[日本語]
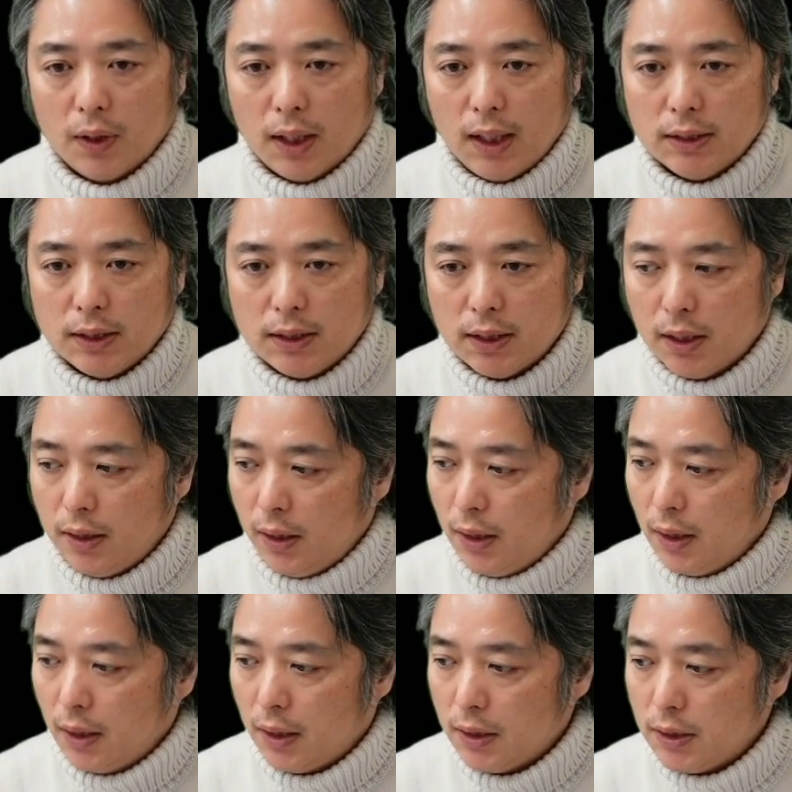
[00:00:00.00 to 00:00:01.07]
これが実際
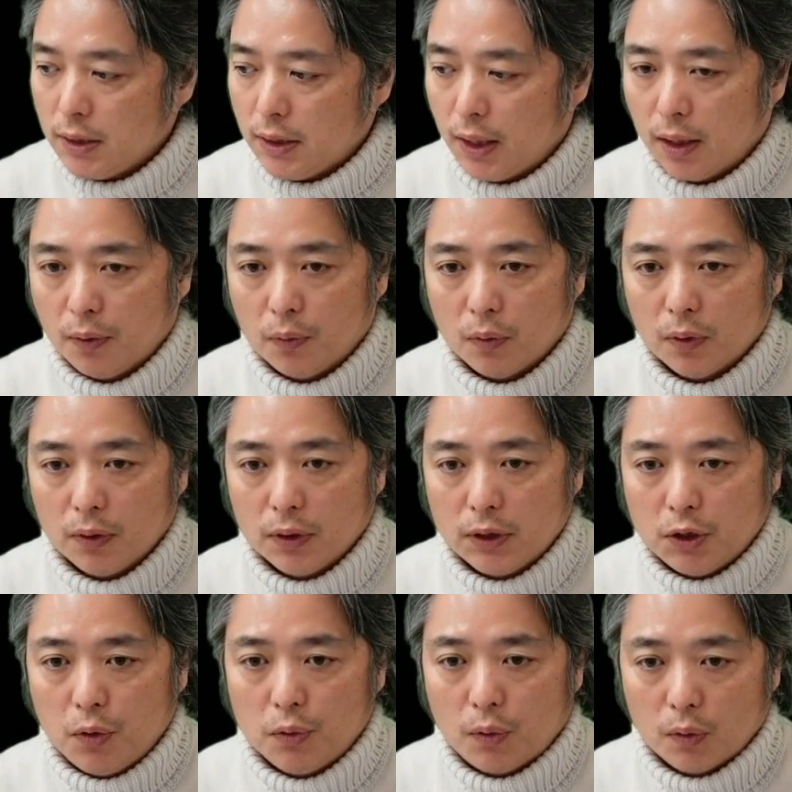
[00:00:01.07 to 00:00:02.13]
に神経、この
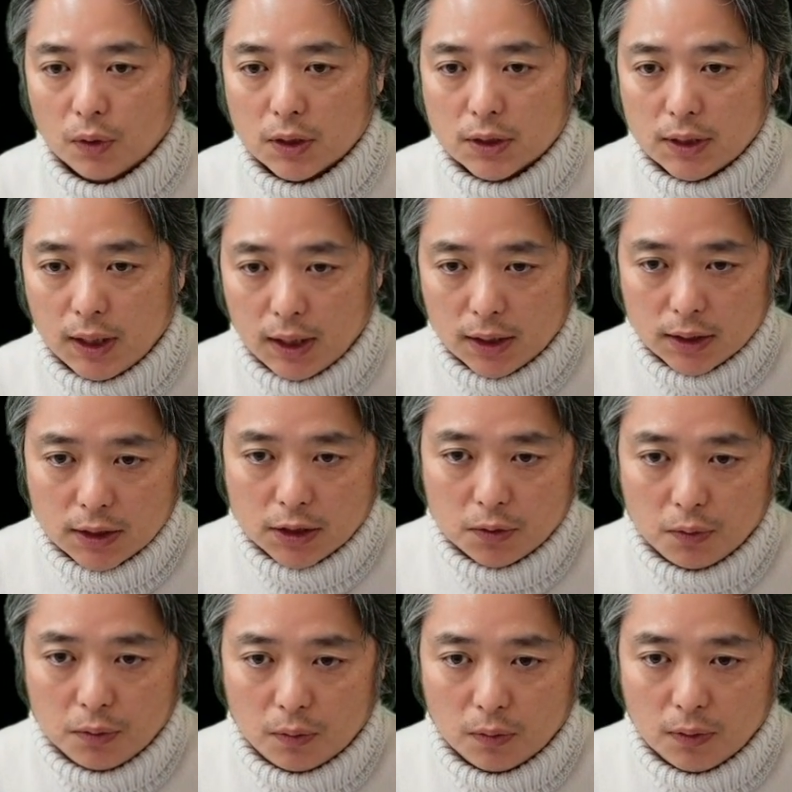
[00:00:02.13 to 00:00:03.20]
白いところですね。
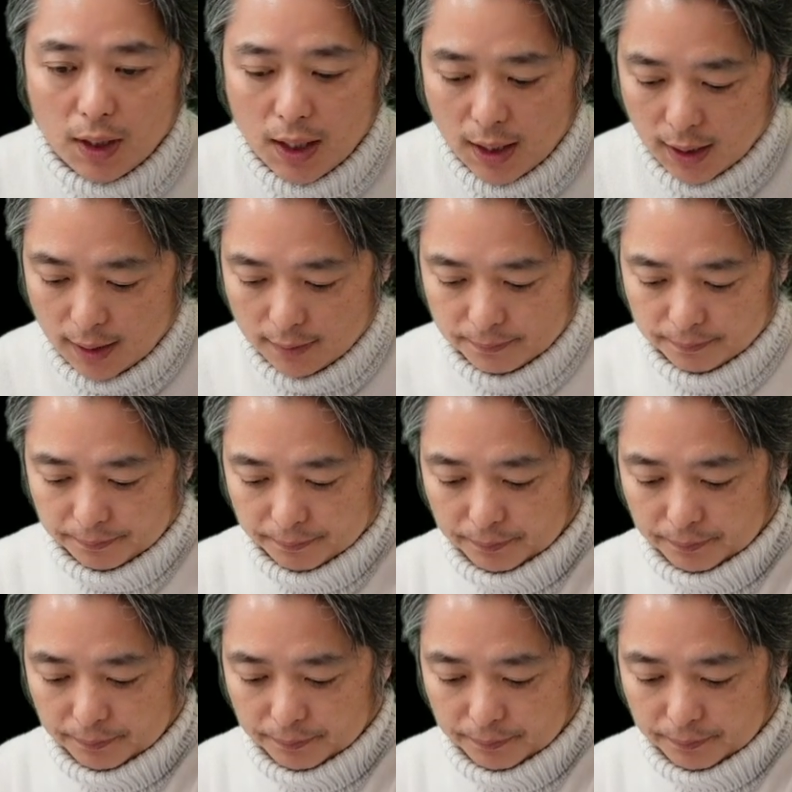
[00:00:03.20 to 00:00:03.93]
白いところが、